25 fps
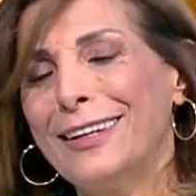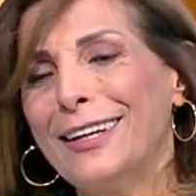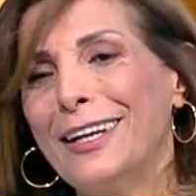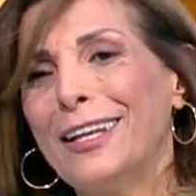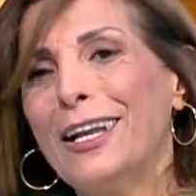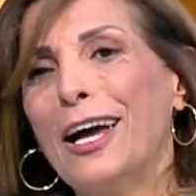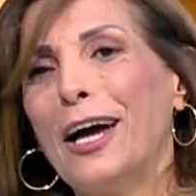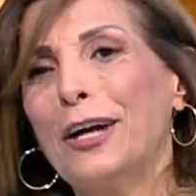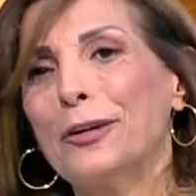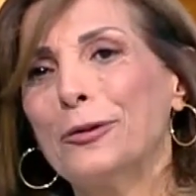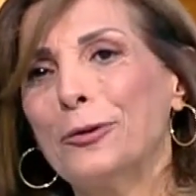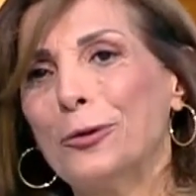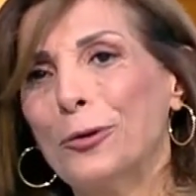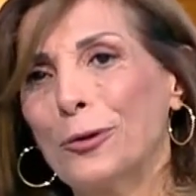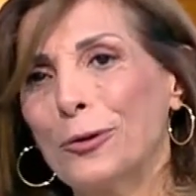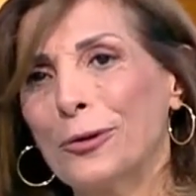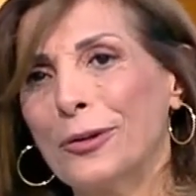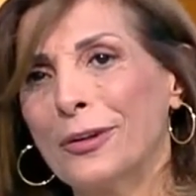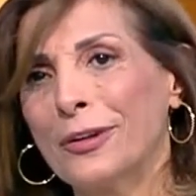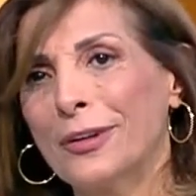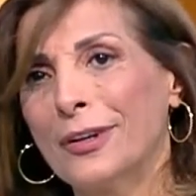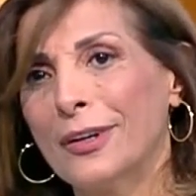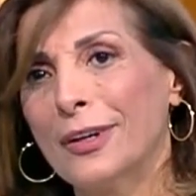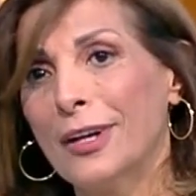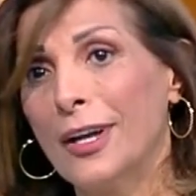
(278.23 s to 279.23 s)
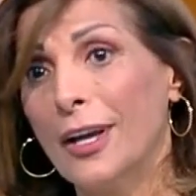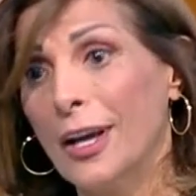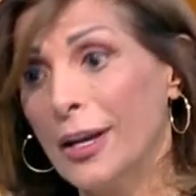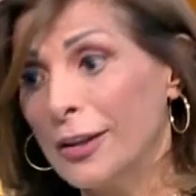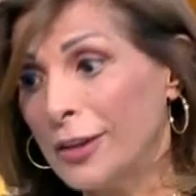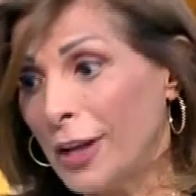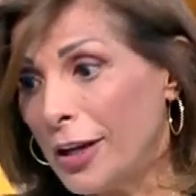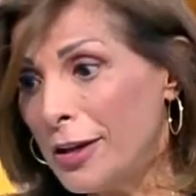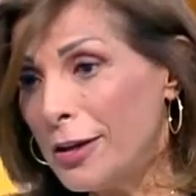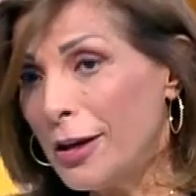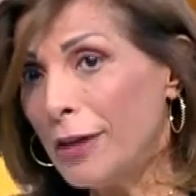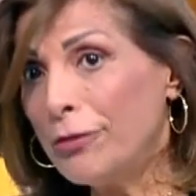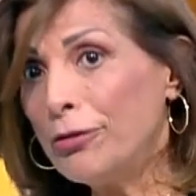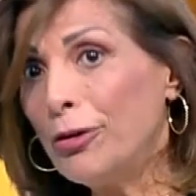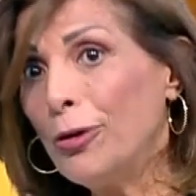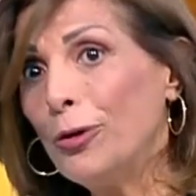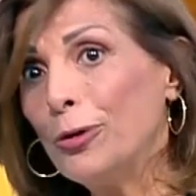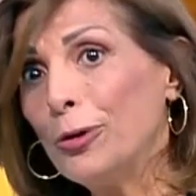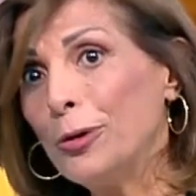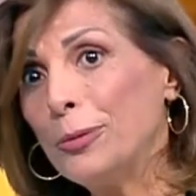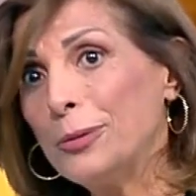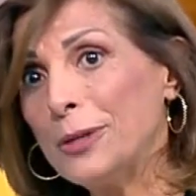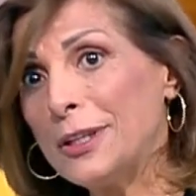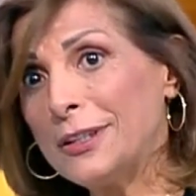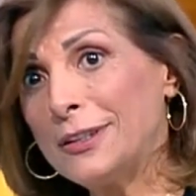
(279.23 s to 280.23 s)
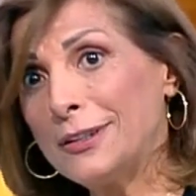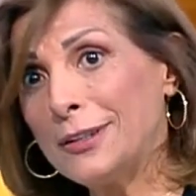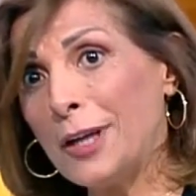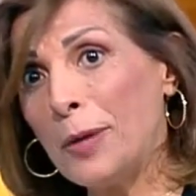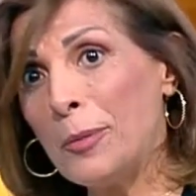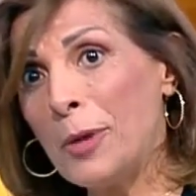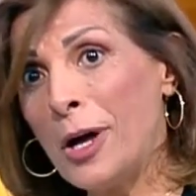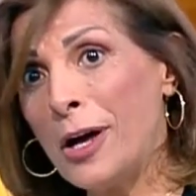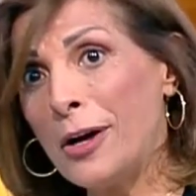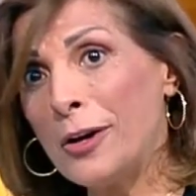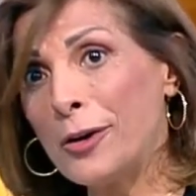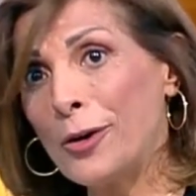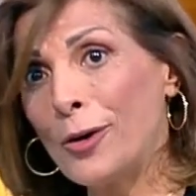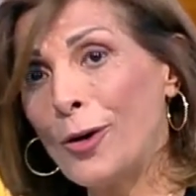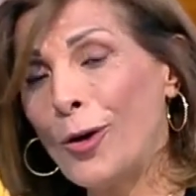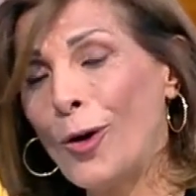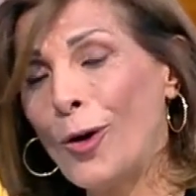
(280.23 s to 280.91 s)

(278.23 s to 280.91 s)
لعندهم ضيفهم من السمر